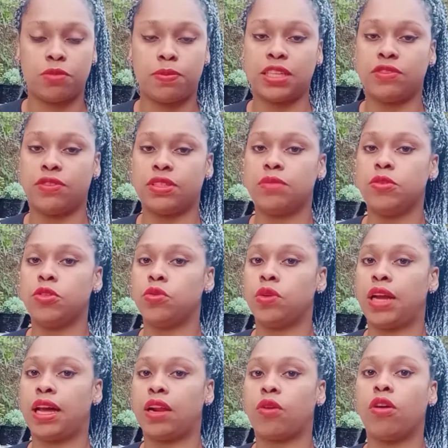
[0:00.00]
mas se você
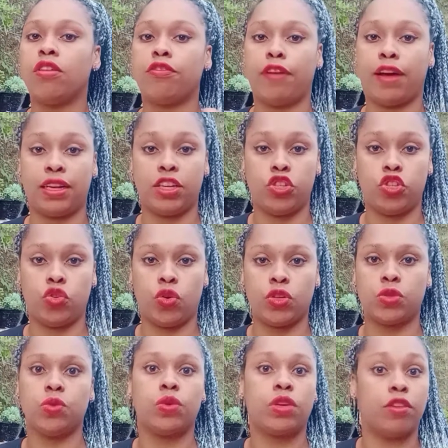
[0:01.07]
misturar ela com a farinha de
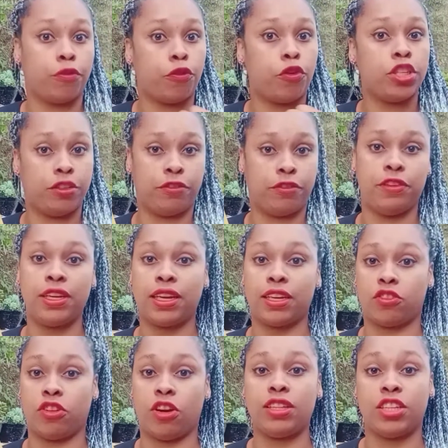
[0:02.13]
osso, que fortifica a
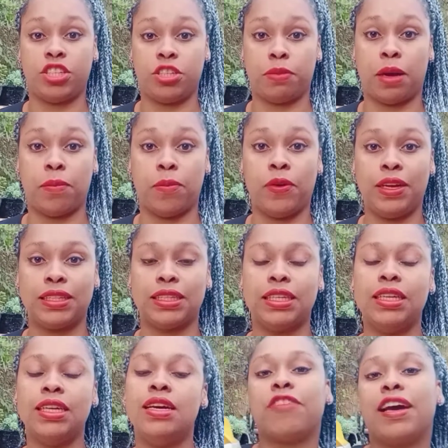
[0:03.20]
torta de mamona,
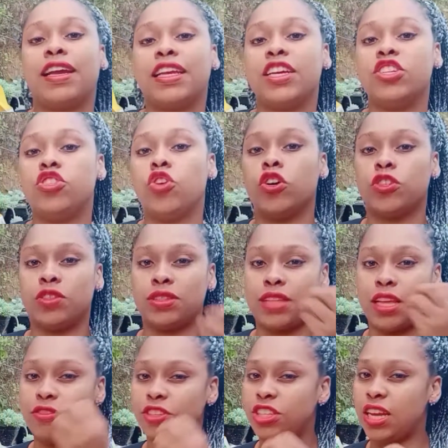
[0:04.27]
a farinha de osso
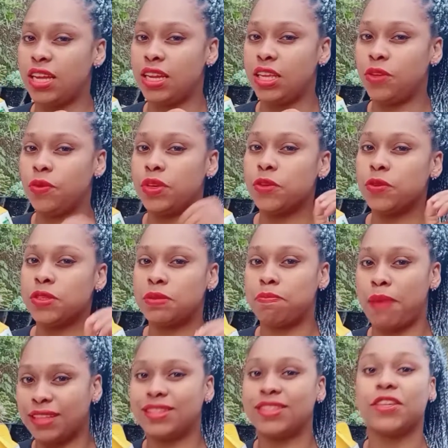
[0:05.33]
tem um cheirinho que os
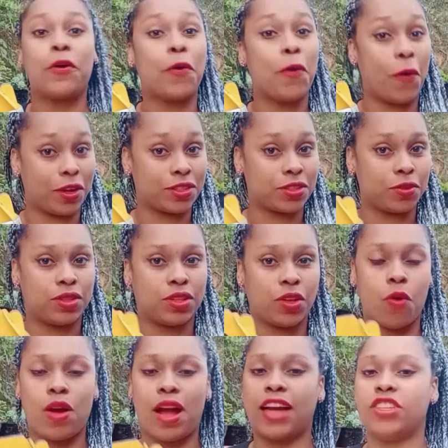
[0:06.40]
pets gostam.
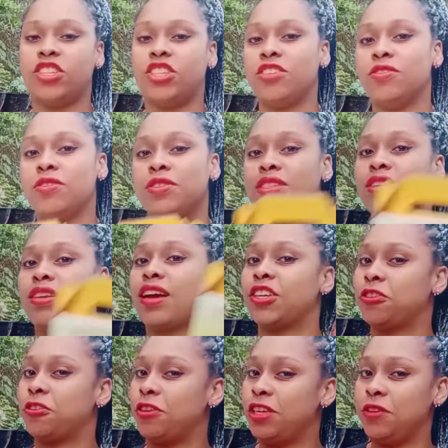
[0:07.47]
Então, gatinhos e
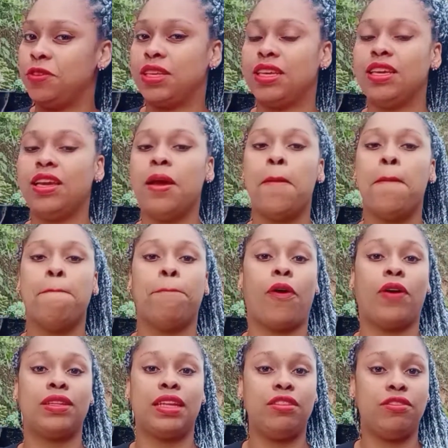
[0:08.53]
cachorrinhos aí
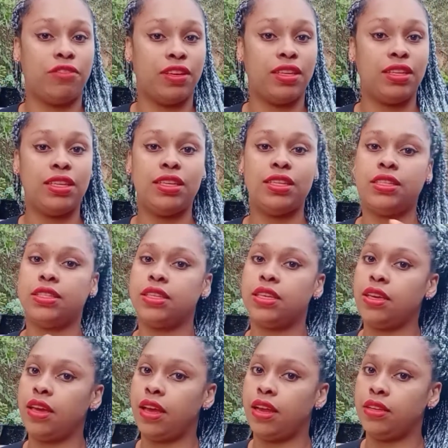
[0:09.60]
podem vir e
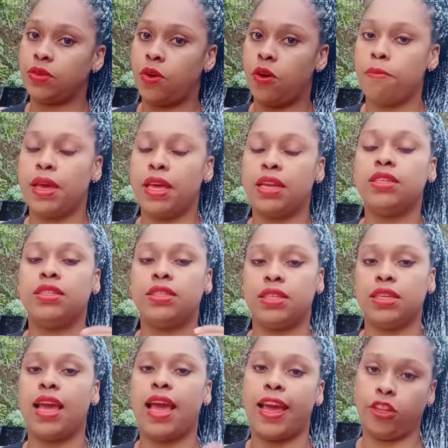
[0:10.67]
se eles comerem,
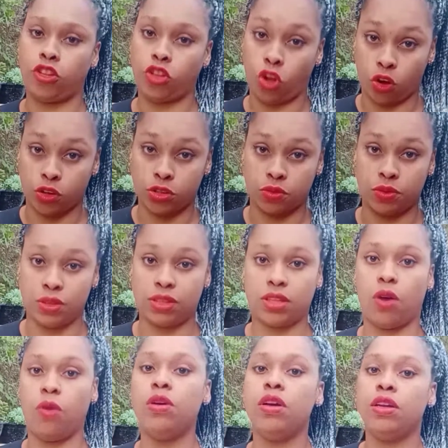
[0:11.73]
sim, é tóxico.
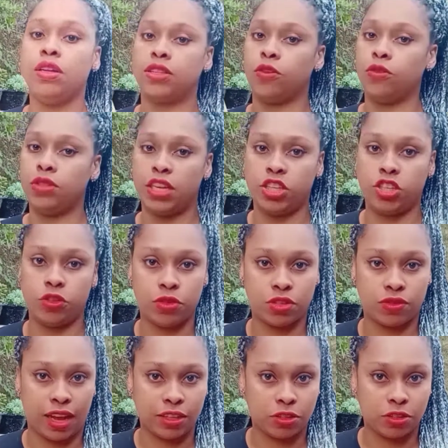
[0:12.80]
Então, não deixe nos
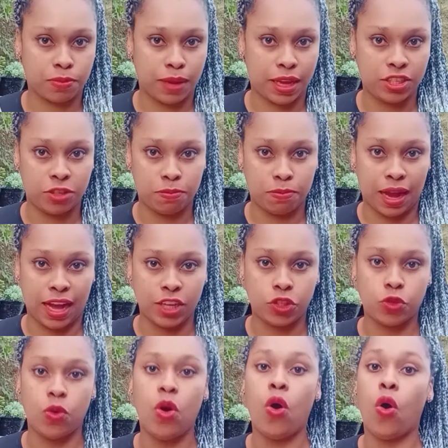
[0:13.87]
vasos mais de
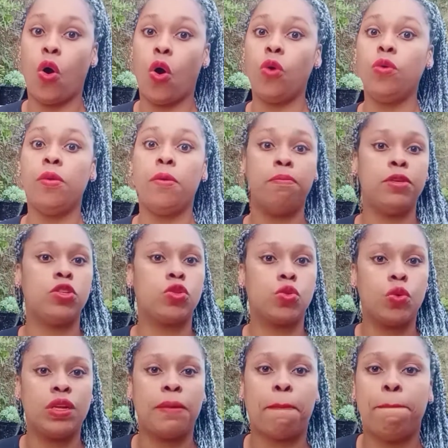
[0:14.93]
baixo ou
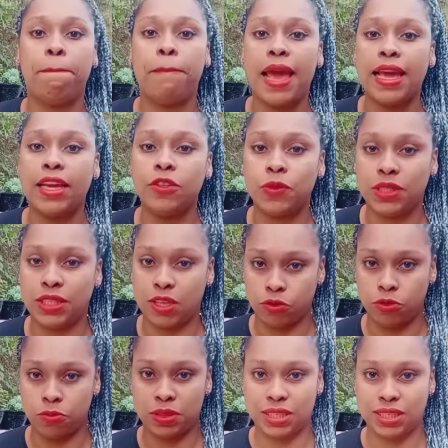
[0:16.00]
misture bem no seu
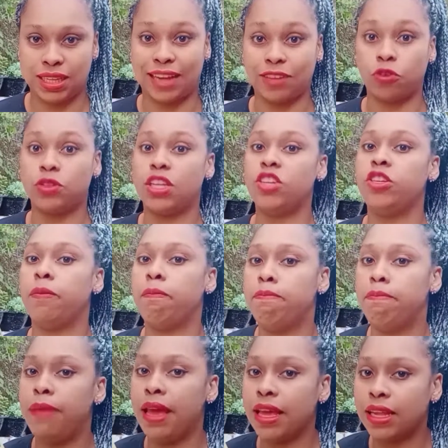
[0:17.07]
substrato, deixe
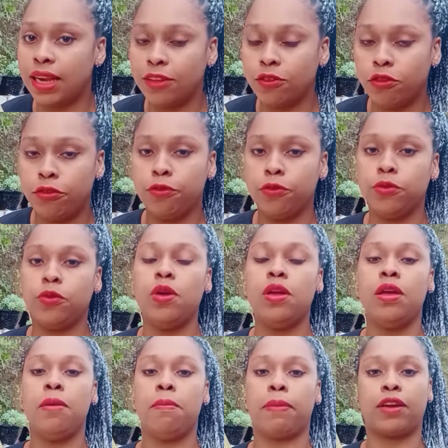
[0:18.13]
bem lá no fundo
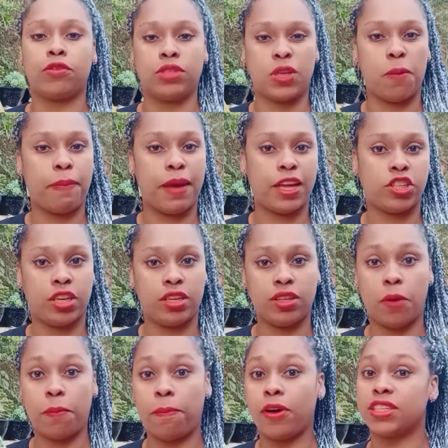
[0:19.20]
para que o seu pet aí
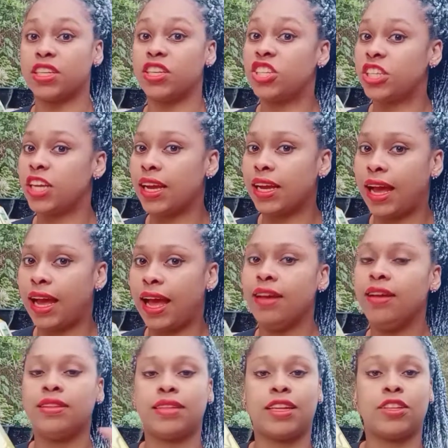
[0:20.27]
não possa
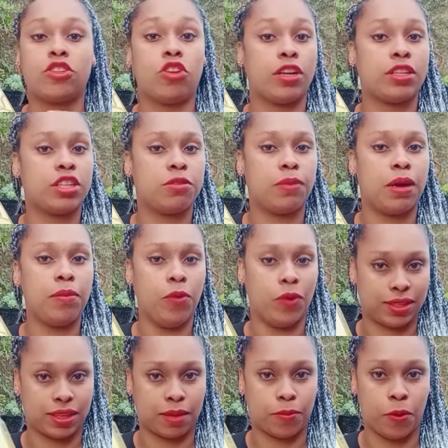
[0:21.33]
chegar na torta de mamona,
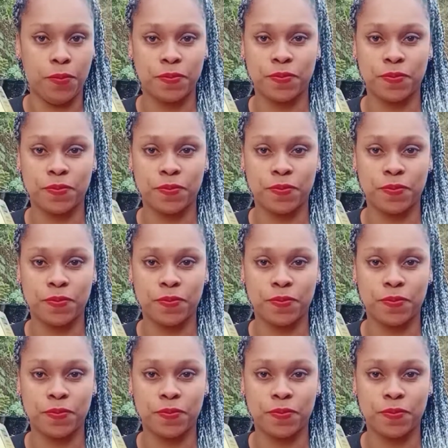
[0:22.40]
tá bom?